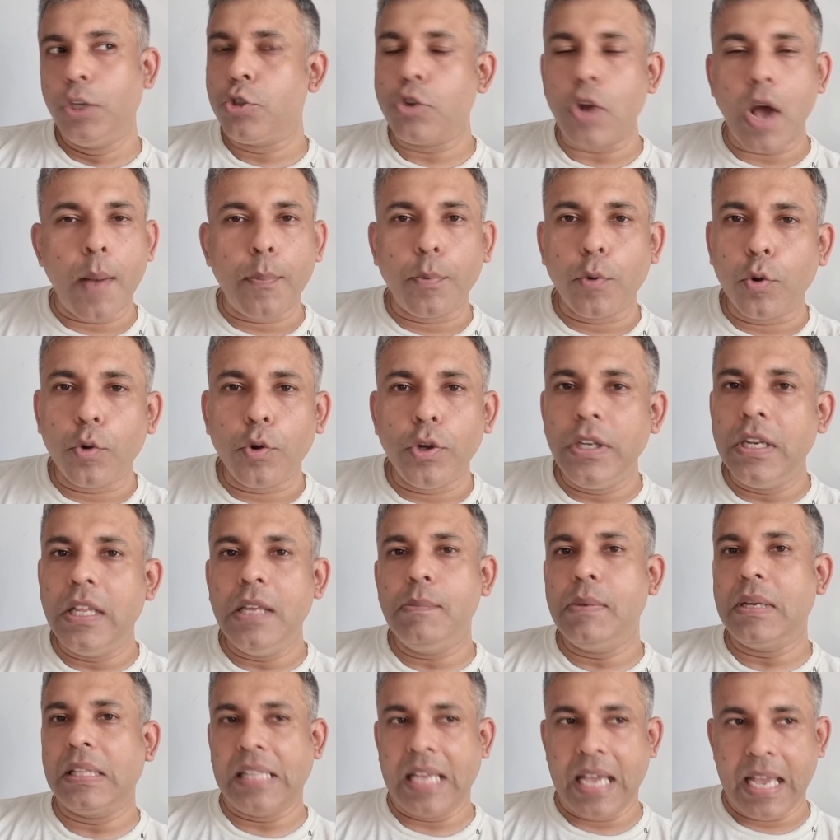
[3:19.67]
जो आपको कोई
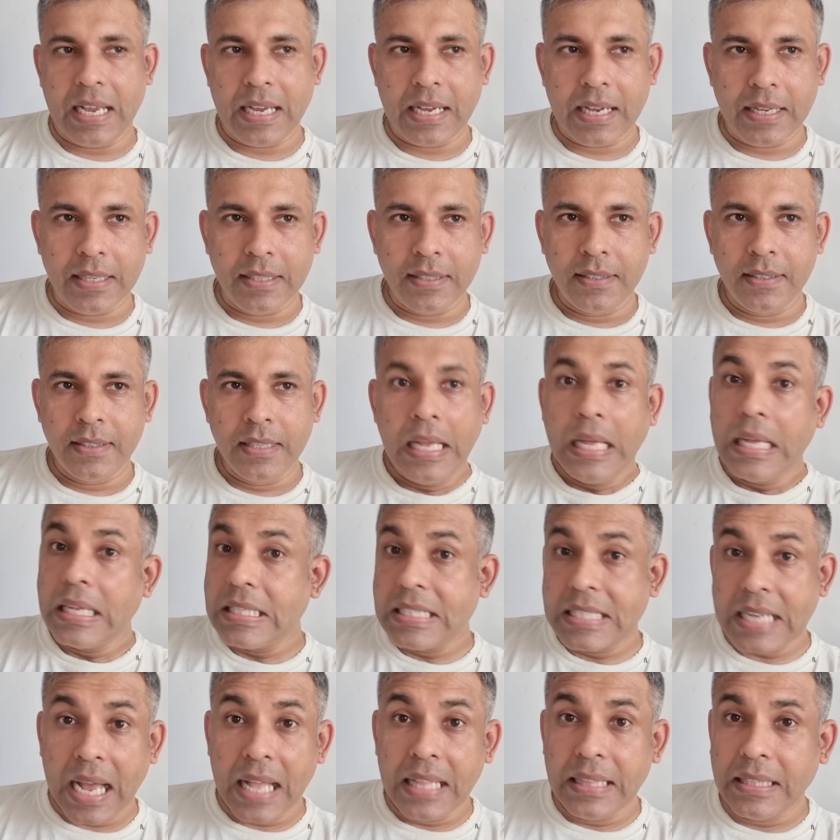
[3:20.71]
नहीं बताएगा
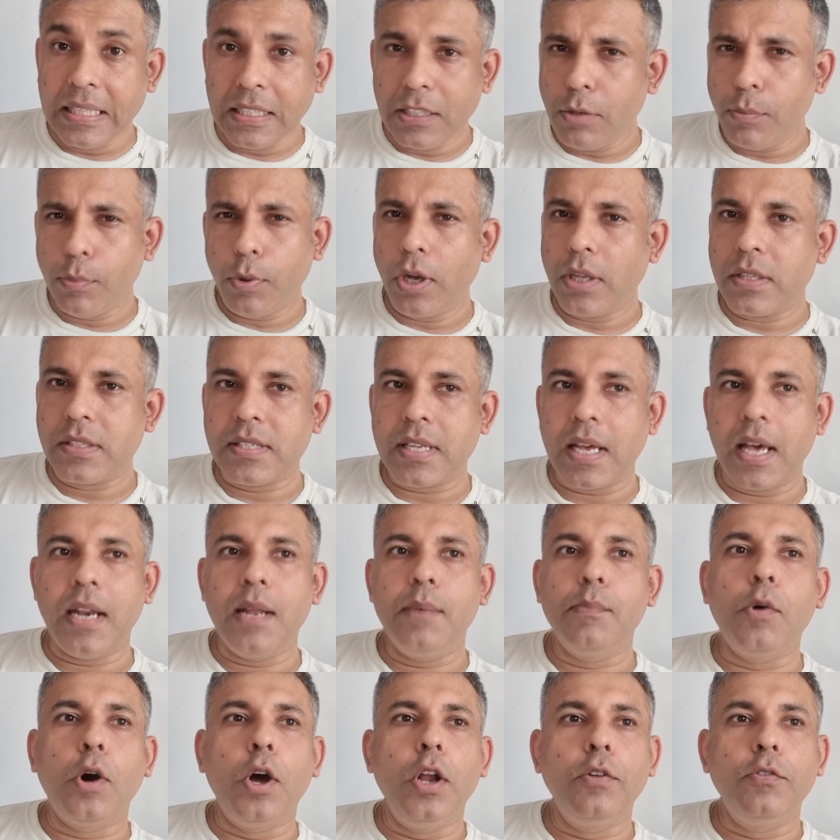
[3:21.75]
जानते तो बहुत
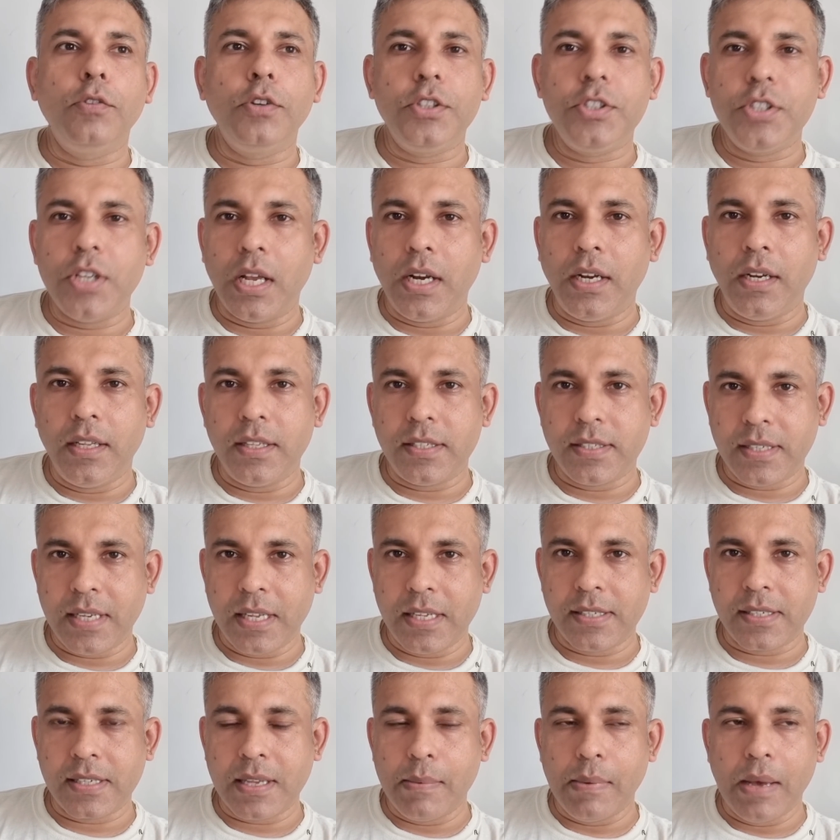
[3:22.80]
सारे बॉलीवुड जर्नलिस्ट
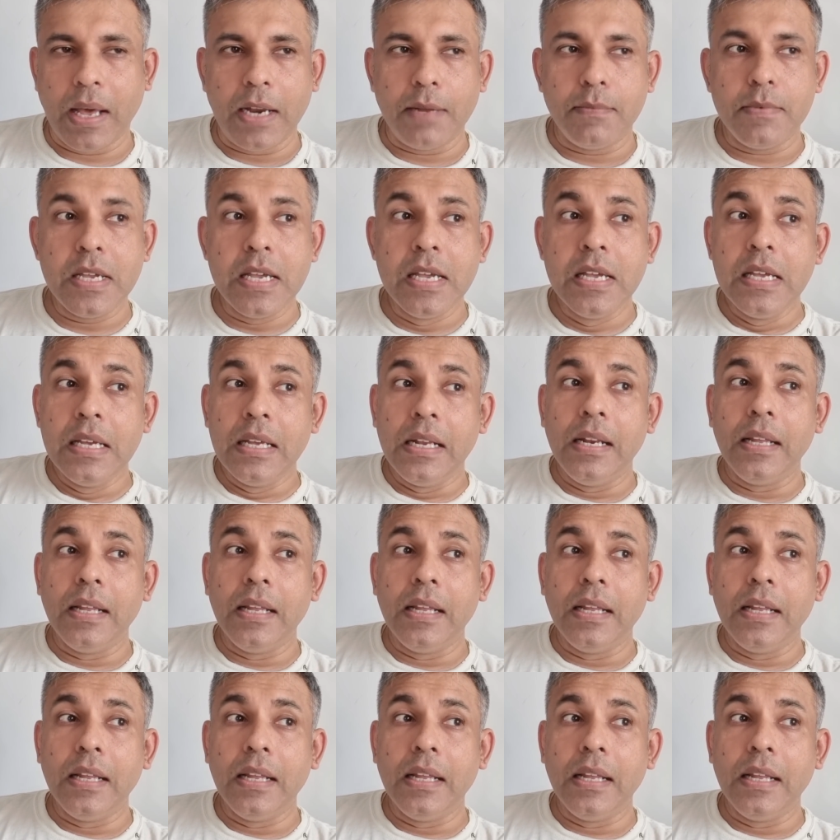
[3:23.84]
हैं इसके बारे में